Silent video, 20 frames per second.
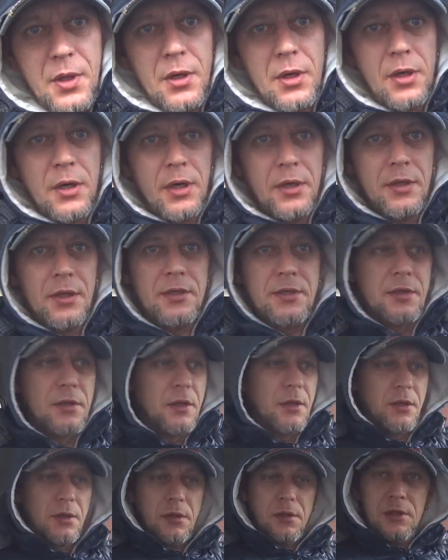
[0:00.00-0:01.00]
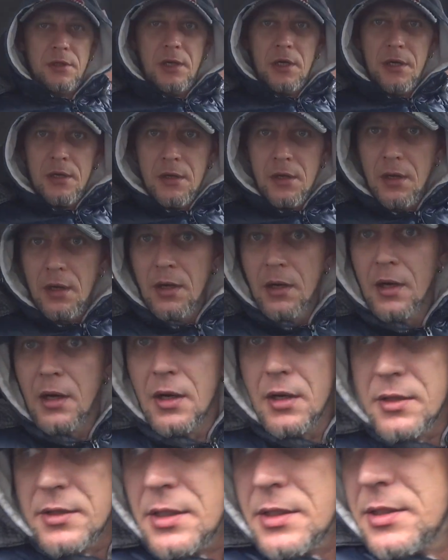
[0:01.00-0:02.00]
радостный день
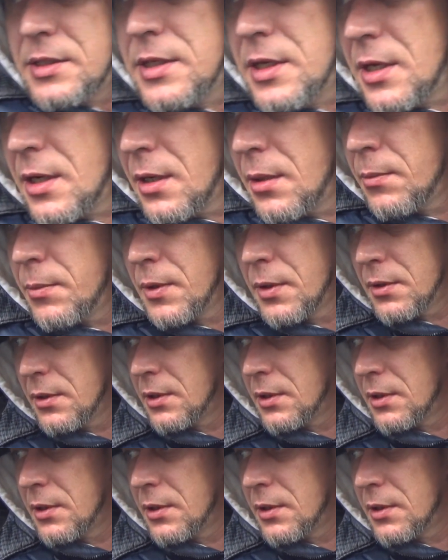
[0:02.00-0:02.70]
со снегом.